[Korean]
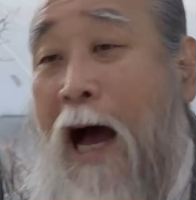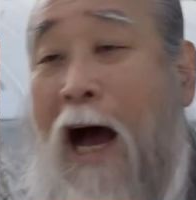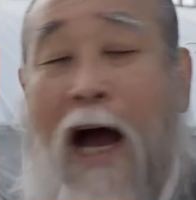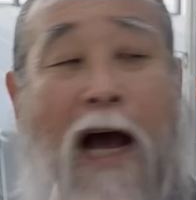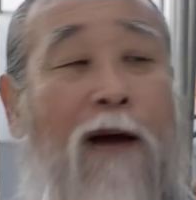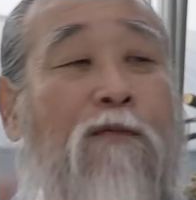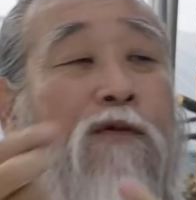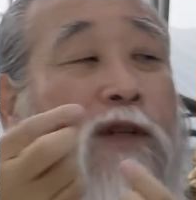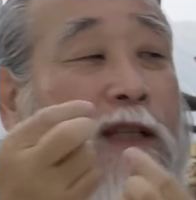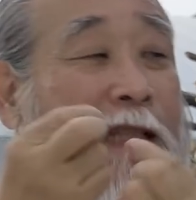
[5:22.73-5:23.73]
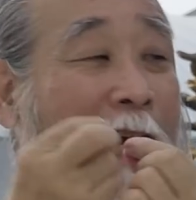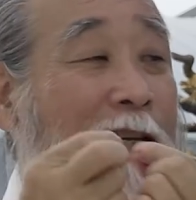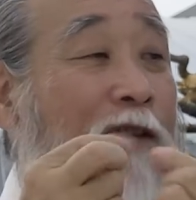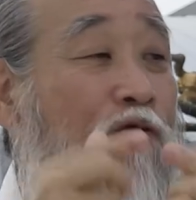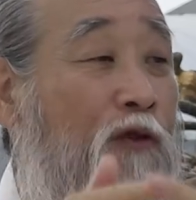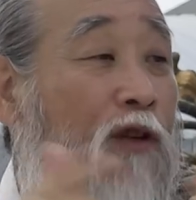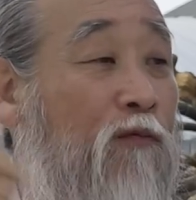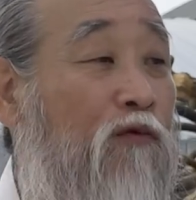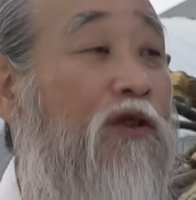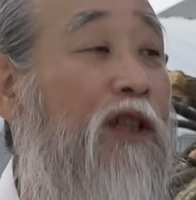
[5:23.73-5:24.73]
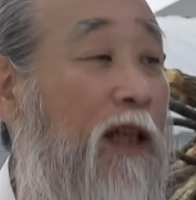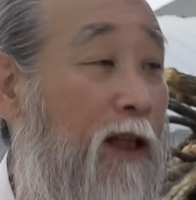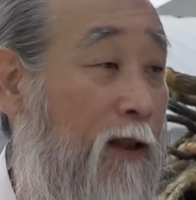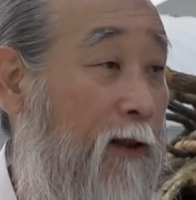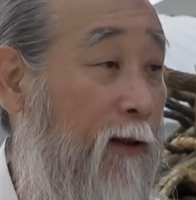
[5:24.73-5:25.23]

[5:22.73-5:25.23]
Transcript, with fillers: 아무리 작게 쪼개도 물질이에요.